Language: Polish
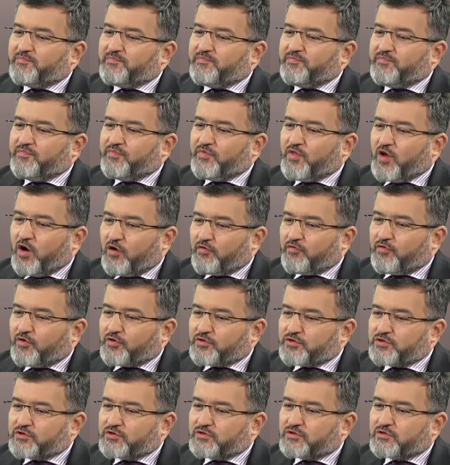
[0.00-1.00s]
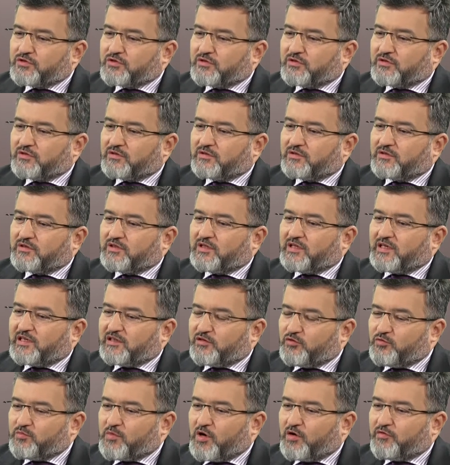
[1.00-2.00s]
Nowość e,
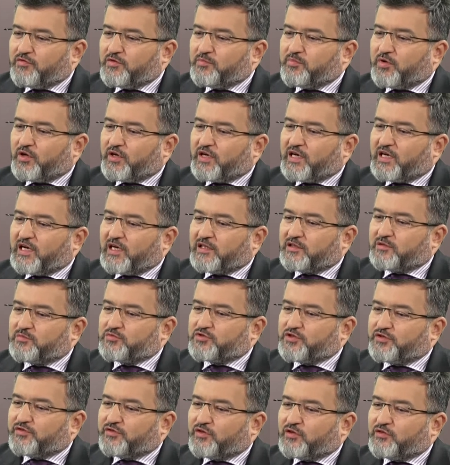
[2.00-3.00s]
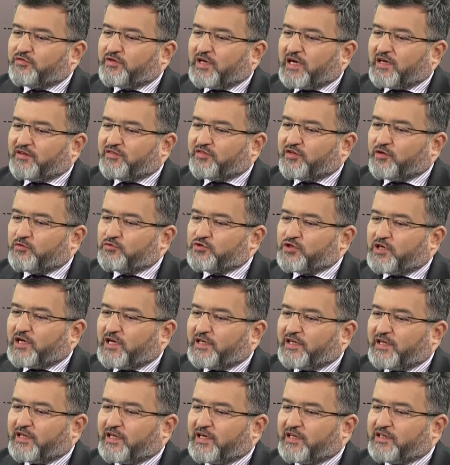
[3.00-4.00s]
tej umowy polega na tym, że jest to gwarancja
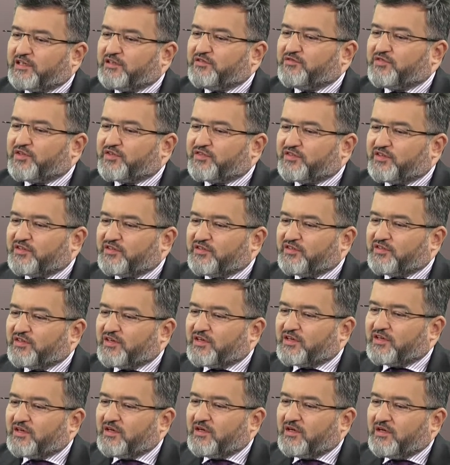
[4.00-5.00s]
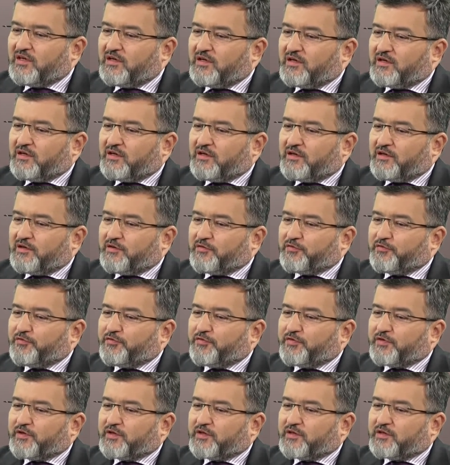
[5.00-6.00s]
udzielana na inwestycje e,
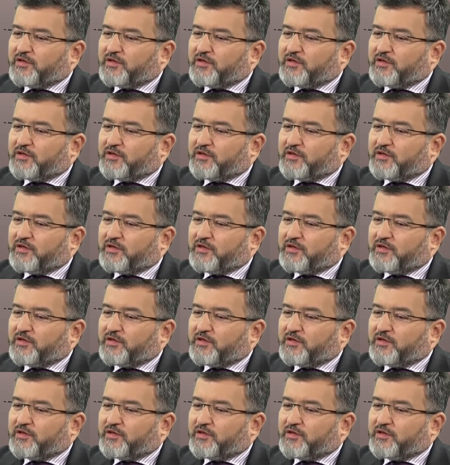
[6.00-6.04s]
w, e,